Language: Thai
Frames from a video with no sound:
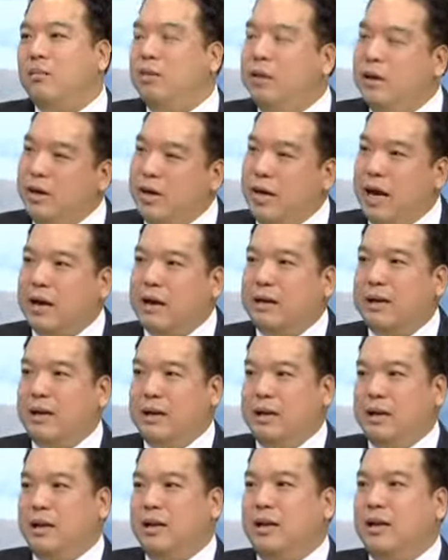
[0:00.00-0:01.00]
พี่ก็อยาก
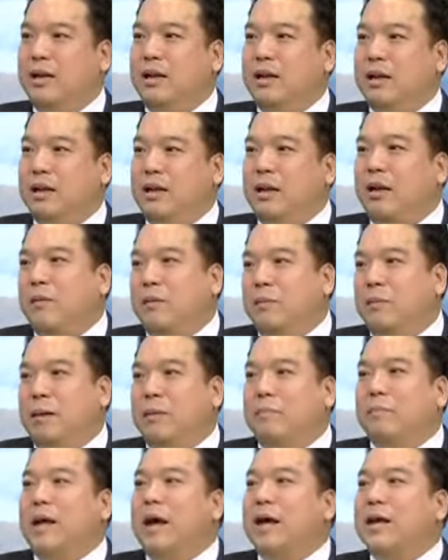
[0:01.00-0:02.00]
เดินรเราไปป
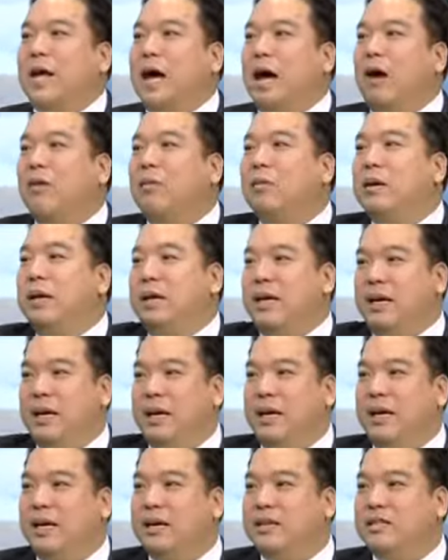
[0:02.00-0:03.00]
รับทางเท้าให้มันดี
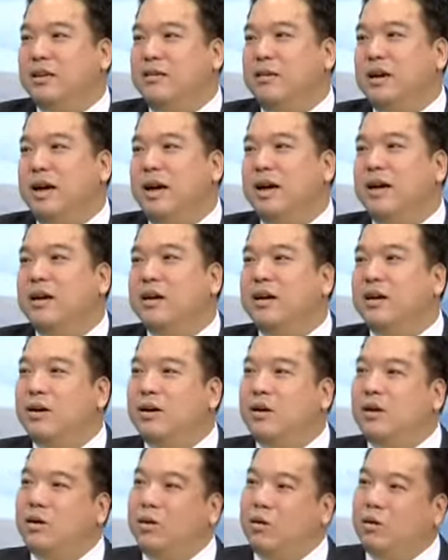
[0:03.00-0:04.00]
ใช่ไหมฮะ ความปลอด
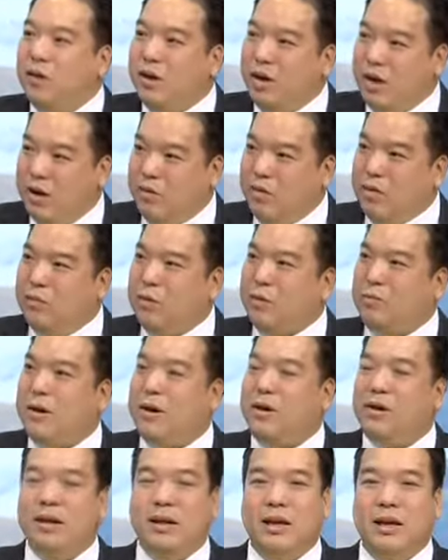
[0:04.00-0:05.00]
ภัยก็ดี ความปลอด
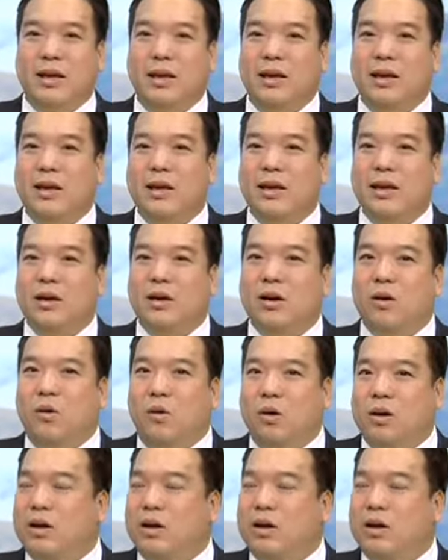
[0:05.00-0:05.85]
ภัยก็ดี ค